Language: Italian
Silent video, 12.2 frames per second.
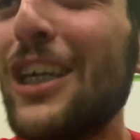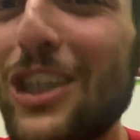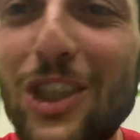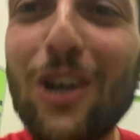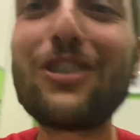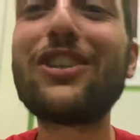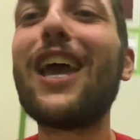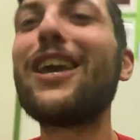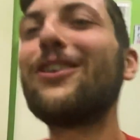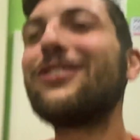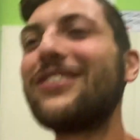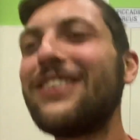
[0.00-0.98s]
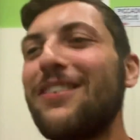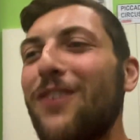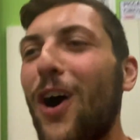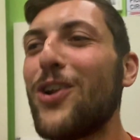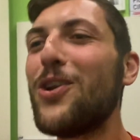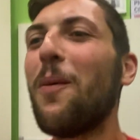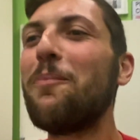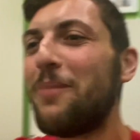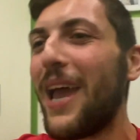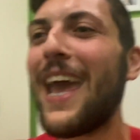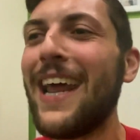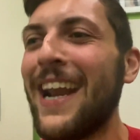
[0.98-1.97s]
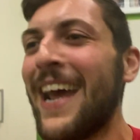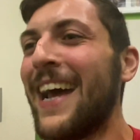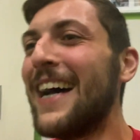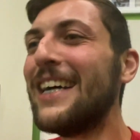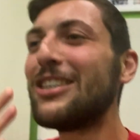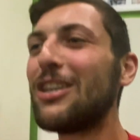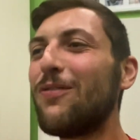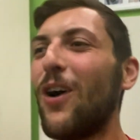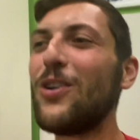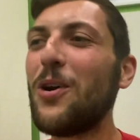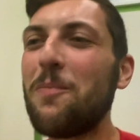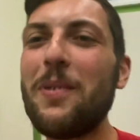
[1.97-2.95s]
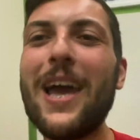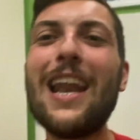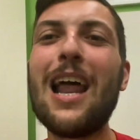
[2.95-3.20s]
José, io ti voglio bene ti voglio bene,